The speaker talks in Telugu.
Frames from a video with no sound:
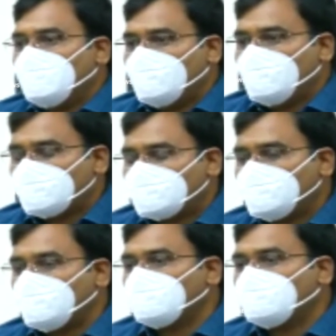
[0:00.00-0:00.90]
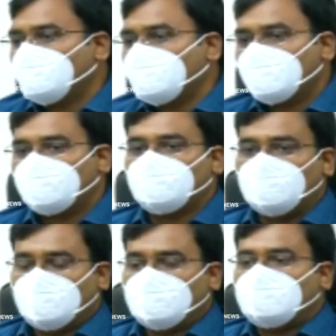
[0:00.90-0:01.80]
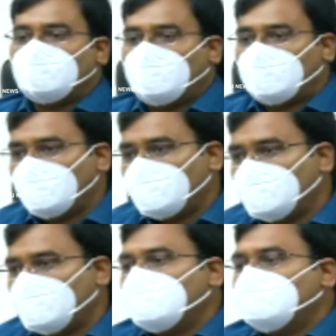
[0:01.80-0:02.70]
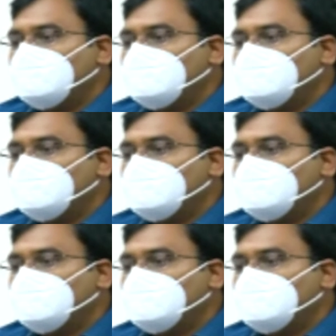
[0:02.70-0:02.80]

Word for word: ఈ వర్షపాతంతో పాటు అక్కడక్కడ